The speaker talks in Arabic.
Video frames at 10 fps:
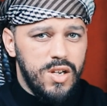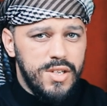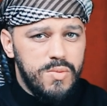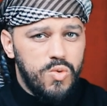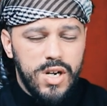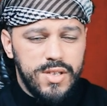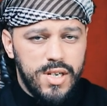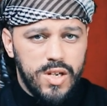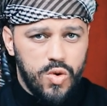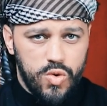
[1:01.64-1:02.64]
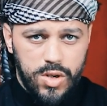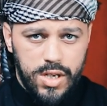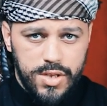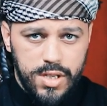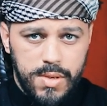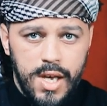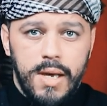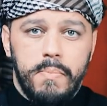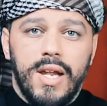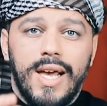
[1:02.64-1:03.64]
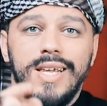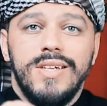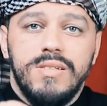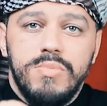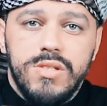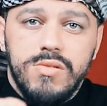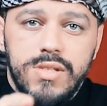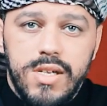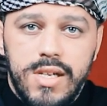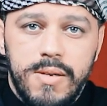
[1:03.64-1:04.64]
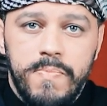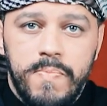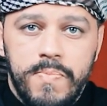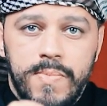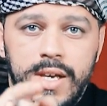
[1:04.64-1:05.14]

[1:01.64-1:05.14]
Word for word: الأدب وهذا الخلق العظيم بل قال النبي صلى الله عليه وسلم